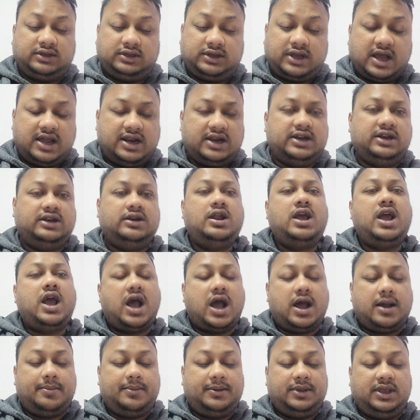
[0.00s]
कारण
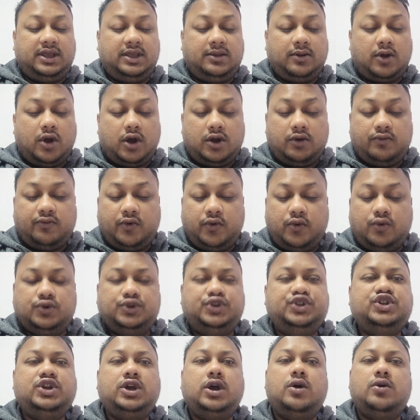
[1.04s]
आपकी और वो
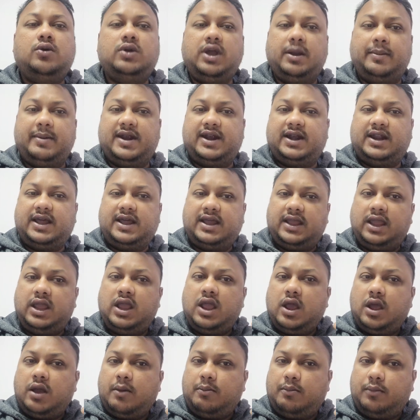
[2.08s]
उच्च का होकर बैठा है
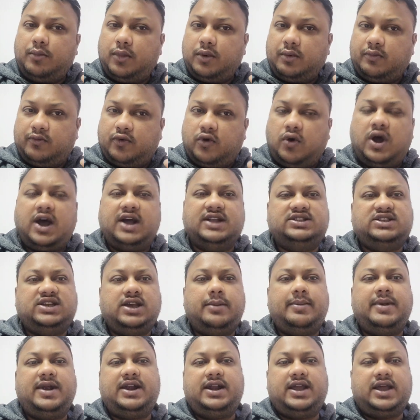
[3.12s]
वो अच्छा
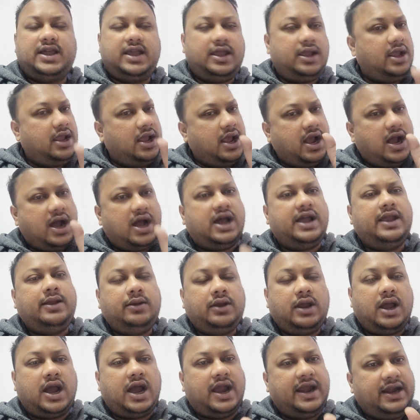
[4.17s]
बैठा है हाई
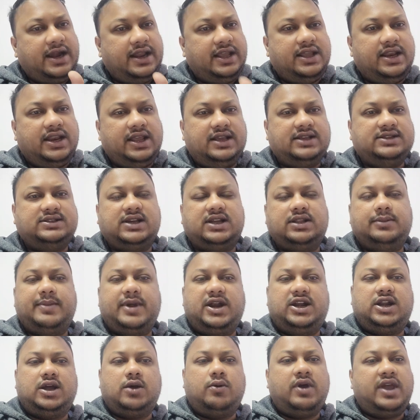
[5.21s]
हाई डिग्री के साथ
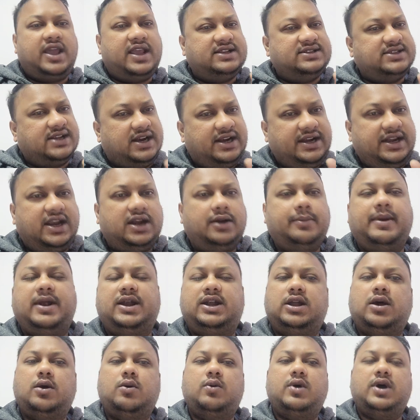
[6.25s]
बैठा हुआ एग्जल्टेड
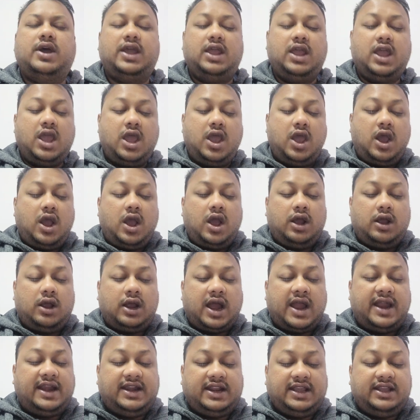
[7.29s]
बैठा हुआ है
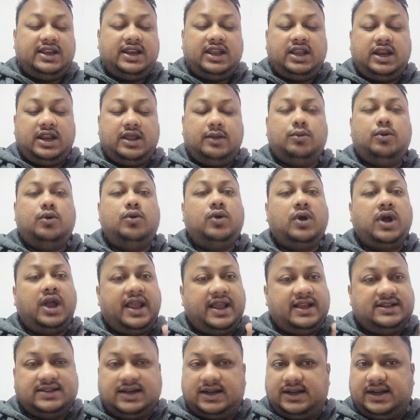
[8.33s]
हाई डिग्री नहीं बोलूँगा
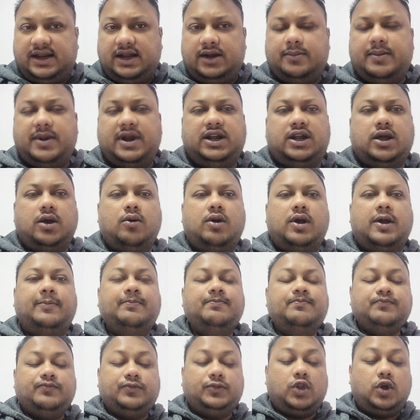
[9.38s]
एग्जल्टेड बैठा हुआ
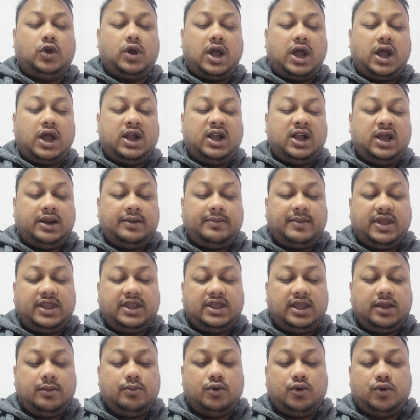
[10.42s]
तो अगर मैं
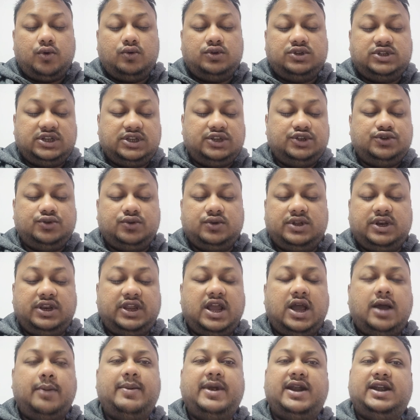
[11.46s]
ये बोलूँ जो कि शुक्र
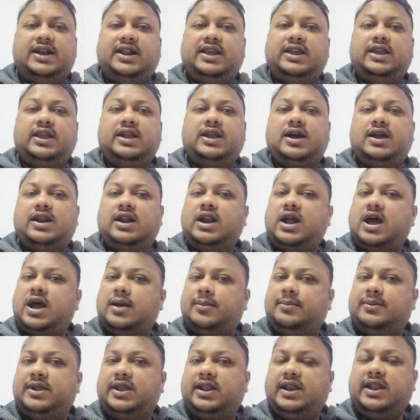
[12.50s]
यहाँ बैठने के कारण
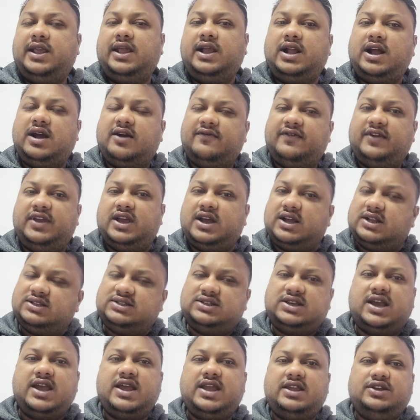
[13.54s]
आपके लिए काफ़ी
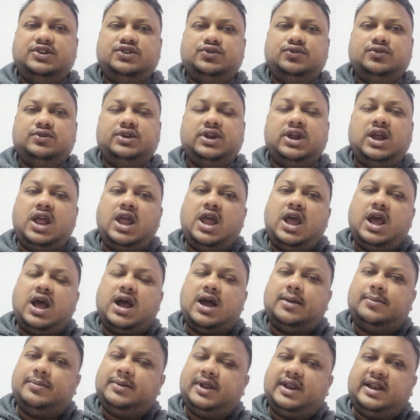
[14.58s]
अच्छा है ये शुक्र
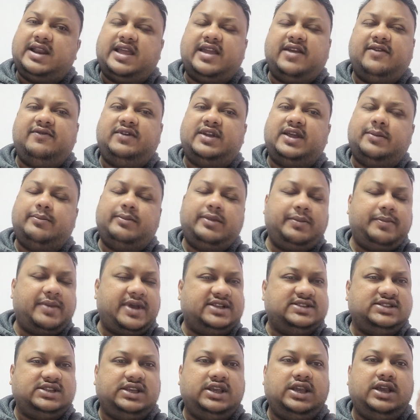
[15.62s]
आपकी लाइफ टाइम में
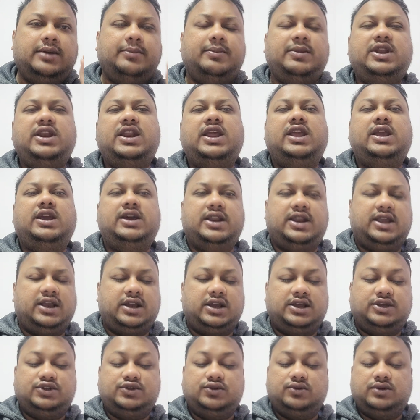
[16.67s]
पैसे की कमी नहीं करेगा
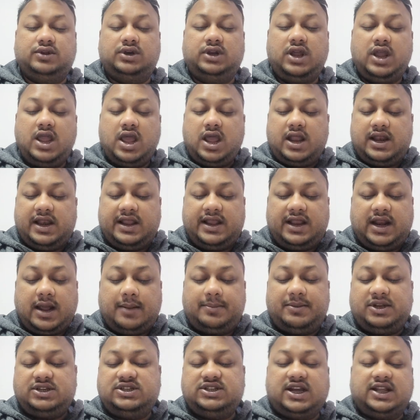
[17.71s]
ये शुक्र लेकिन
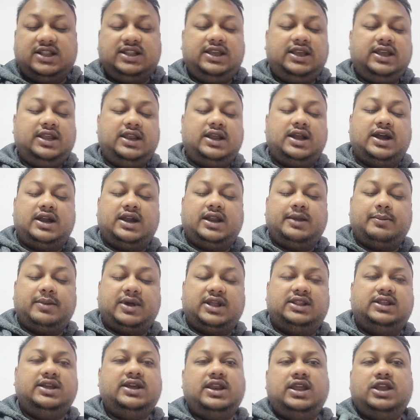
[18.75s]
आपने शादी के रिगार्डिंग
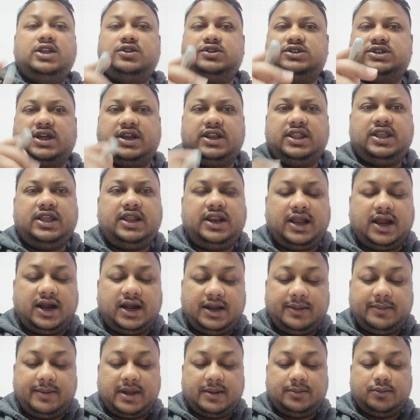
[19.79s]
बात करी है तो शादी के
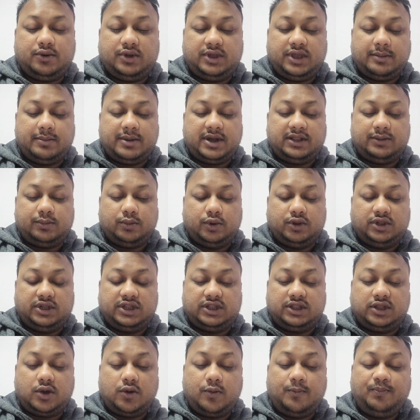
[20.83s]
रिगार्डिंग मैं आपको ये बात बोल
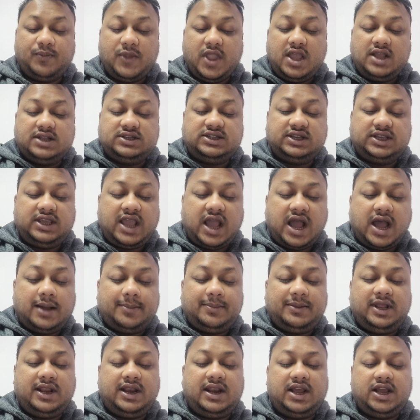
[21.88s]
देता हूँ जो कि
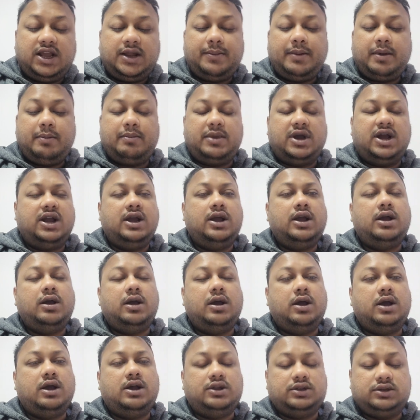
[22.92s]
आपके लगन में
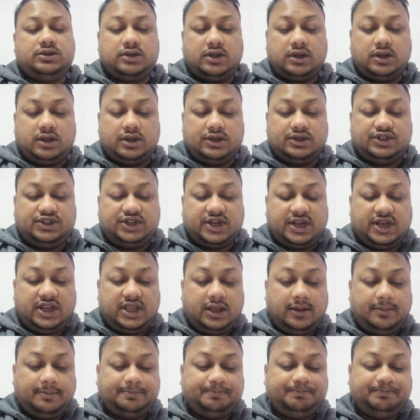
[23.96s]
मंग
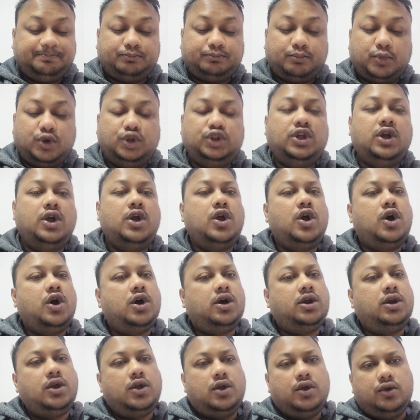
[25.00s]
शनि बुध
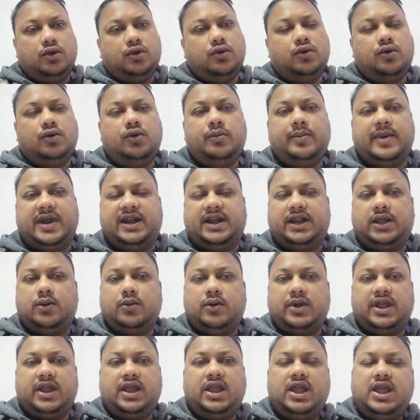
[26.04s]
और गुरु बैठे
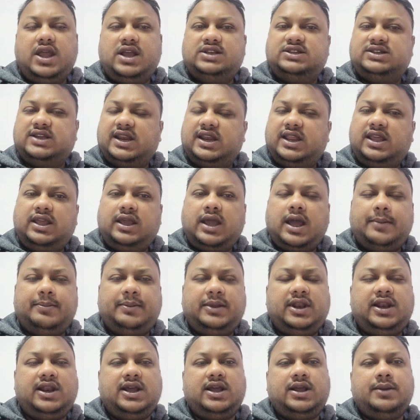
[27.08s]
हुए हैं शनि के
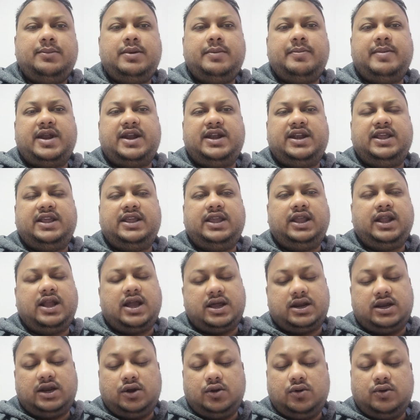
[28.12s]
आपकी लगन में बैठने के
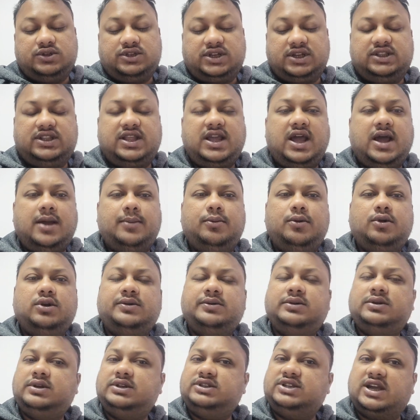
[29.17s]
कारण हो सकता है आपको
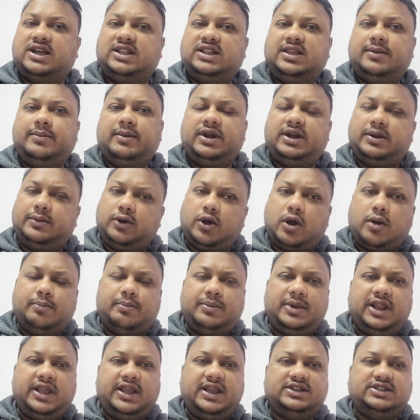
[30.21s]
शादी में
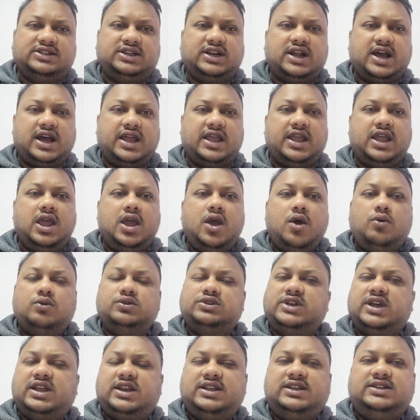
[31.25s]
कॉम्प्लिकेशन आए
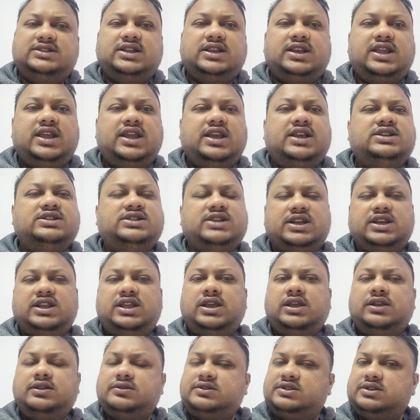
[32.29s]
उसका रीज़न ये है कि
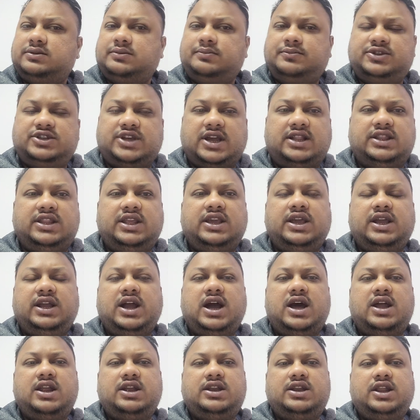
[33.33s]
शनि शादी के
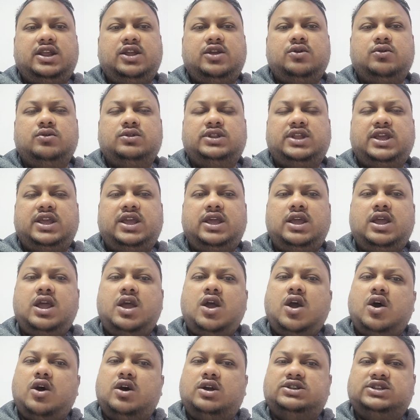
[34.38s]
कारक नहीं होते हैं
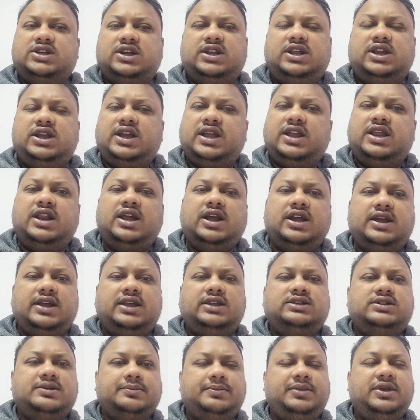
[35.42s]
और शनि कहीं ना कहीं
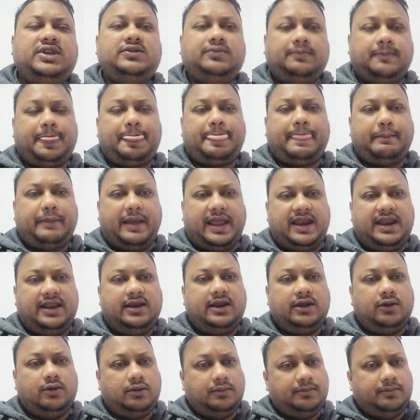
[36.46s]
जब भी पहले